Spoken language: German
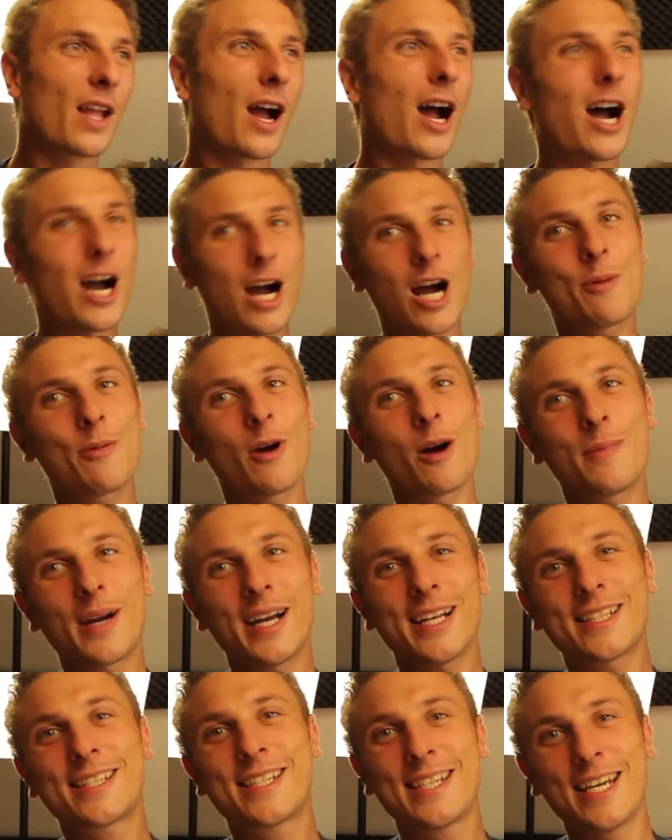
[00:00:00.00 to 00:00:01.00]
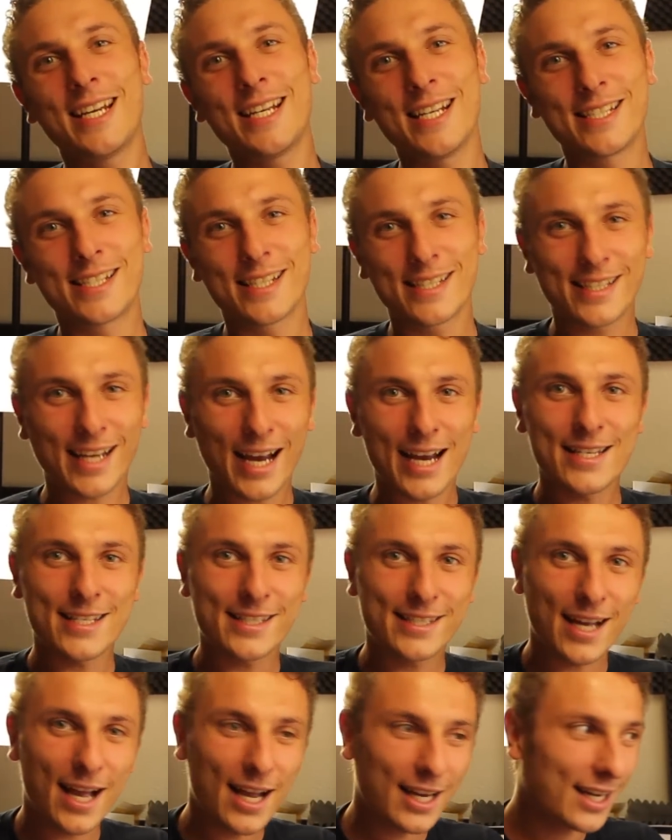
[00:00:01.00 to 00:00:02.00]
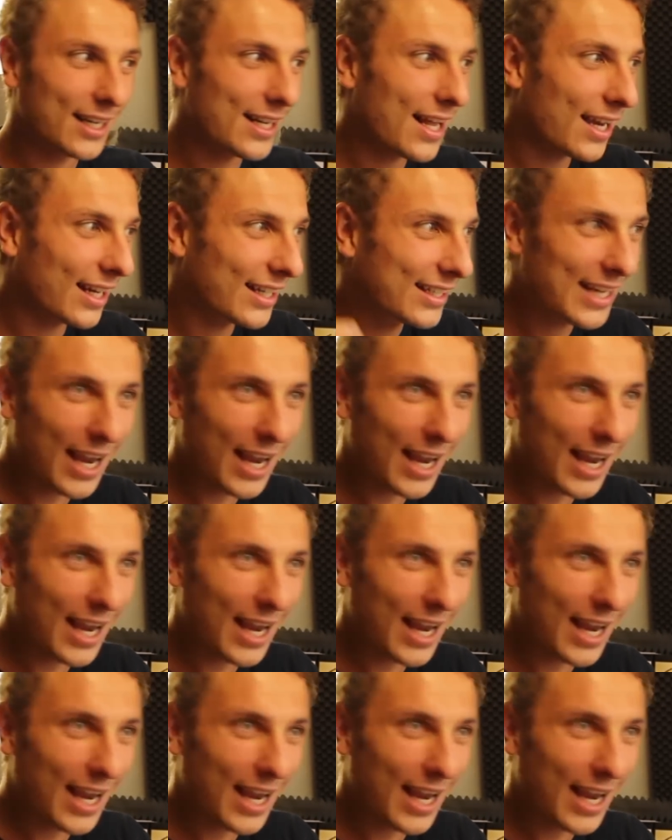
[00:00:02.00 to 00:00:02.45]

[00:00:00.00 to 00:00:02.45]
Aber mein Ziel ist es, 30 Tage lang